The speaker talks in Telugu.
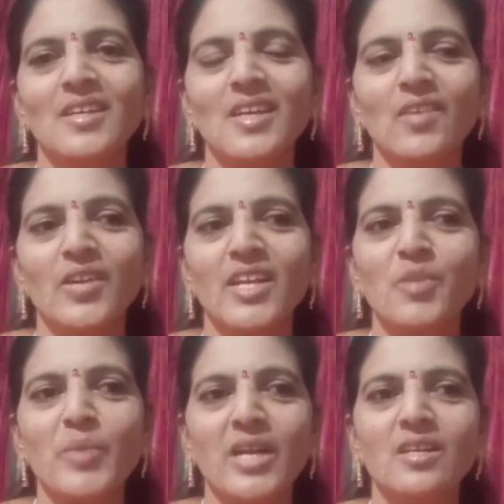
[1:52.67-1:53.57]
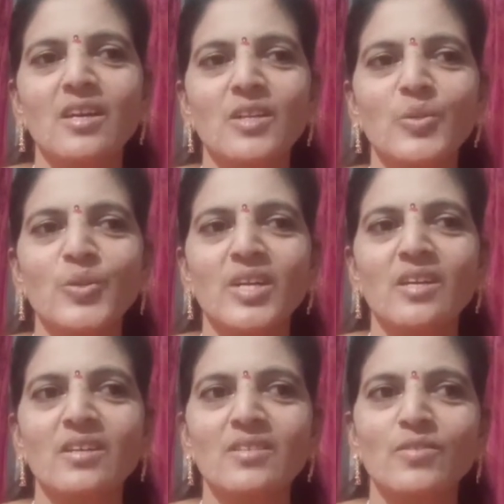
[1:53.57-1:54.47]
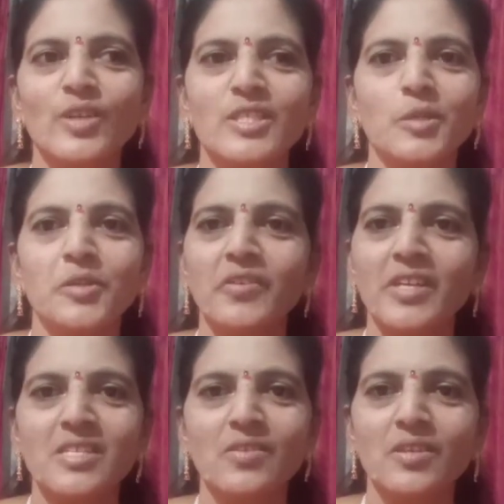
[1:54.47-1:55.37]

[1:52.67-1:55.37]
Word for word: ఎవరైనా బ్యాడ్గా అనుకున్నా ఒక చెవిని నేసి